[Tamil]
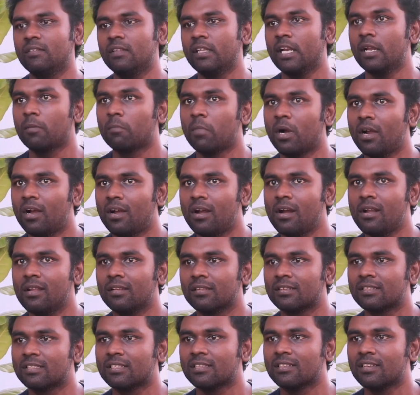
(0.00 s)
வந்து எனக்கு பக்குன்னு
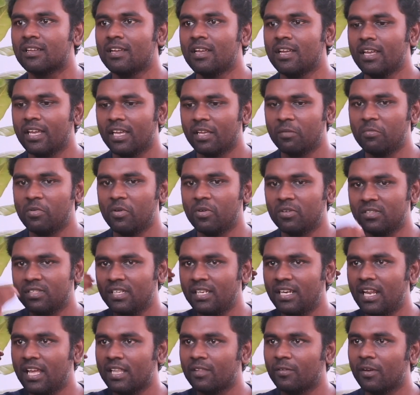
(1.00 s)
இருந்துச்சு இப்படி ஒரு
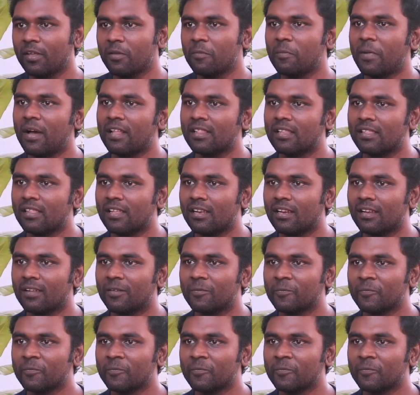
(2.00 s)
சீன் நான் இது வரைக்கும் பார்த்ததே இல்லை